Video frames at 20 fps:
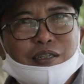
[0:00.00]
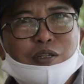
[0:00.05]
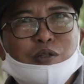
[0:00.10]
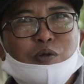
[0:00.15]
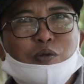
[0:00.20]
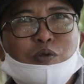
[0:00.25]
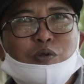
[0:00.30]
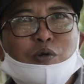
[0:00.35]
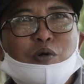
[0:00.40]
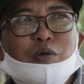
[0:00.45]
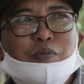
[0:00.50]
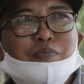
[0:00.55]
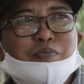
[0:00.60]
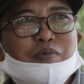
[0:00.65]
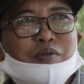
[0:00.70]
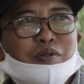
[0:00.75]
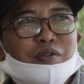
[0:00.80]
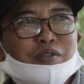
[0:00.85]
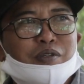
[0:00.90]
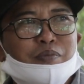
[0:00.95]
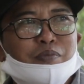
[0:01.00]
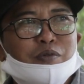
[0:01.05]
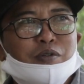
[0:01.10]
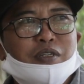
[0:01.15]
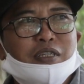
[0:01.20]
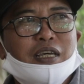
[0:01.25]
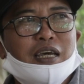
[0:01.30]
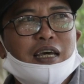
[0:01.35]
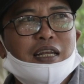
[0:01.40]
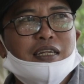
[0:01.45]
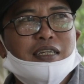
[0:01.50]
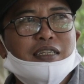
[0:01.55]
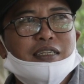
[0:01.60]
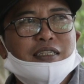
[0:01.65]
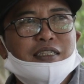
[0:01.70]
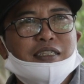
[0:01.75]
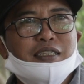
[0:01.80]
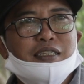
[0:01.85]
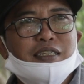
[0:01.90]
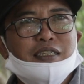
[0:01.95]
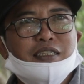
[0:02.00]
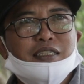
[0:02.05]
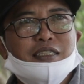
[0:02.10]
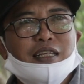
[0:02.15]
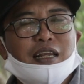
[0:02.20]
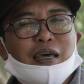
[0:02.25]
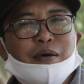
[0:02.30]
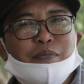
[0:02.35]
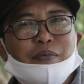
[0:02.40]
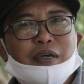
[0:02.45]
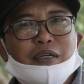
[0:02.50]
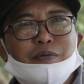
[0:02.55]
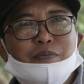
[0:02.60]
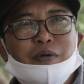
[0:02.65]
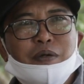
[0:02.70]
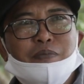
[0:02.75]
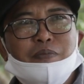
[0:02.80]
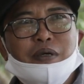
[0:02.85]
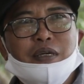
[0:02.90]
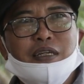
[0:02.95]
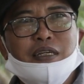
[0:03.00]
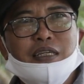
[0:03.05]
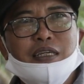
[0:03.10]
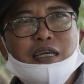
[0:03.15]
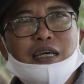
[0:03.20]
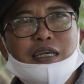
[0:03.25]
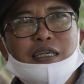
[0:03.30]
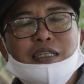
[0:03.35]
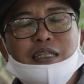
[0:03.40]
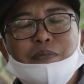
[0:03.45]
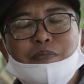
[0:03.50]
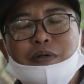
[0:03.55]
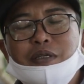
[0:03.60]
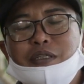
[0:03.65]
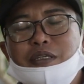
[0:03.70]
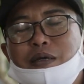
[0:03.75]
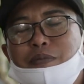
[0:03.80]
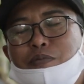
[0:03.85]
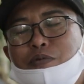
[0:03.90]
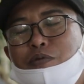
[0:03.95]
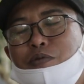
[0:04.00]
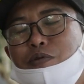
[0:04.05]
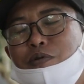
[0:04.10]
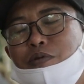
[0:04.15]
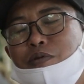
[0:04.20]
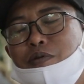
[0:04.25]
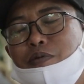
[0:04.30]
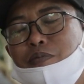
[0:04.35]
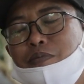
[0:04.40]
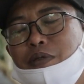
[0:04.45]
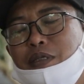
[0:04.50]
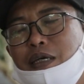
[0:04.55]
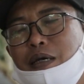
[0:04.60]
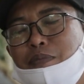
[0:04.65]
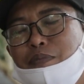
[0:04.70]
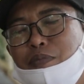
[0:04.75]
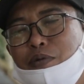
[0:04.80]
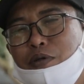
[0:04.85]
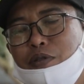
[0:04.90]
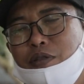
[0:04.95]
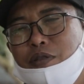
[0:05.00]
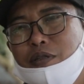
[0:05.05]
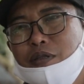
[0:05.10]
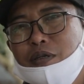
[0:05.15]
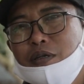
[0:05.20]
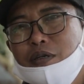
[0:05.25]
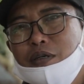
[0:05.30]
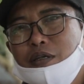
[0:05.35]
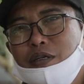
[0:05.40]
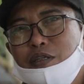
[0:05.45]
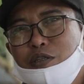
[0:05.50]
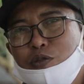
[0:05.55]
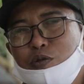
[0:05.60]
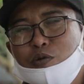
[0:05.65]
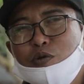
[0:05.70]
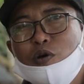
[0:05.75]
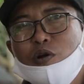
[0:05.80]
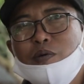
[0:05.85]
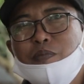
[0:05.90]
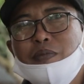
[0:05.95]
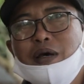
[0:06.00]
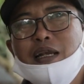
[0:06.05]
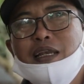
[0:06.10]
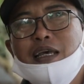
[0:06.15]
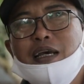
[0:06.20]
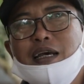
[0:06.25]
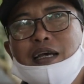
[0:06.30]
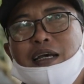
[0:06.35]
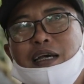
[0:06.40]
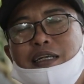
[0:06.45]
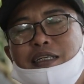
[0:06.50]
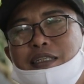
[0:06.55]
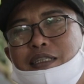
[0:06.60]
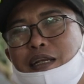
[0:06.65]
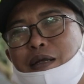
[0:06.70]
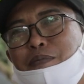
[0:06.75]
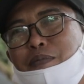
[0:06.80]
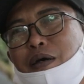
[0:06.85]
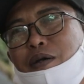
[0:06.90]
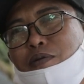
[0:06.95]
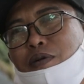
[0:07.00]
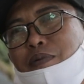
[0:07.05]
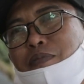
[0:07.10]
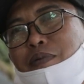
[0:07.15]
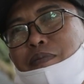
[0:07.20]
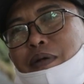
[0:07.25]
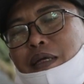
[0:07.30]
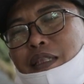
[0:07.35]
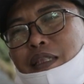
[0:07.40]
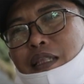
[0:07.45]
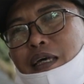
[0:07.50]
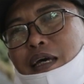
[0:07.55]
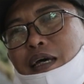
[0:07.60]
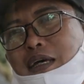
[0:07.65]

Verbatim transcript: tutup terus kemudian setelah PSBB ini ya kita bersiap untuk menyambut new normal yang akan diterapkan oleh pemerintah.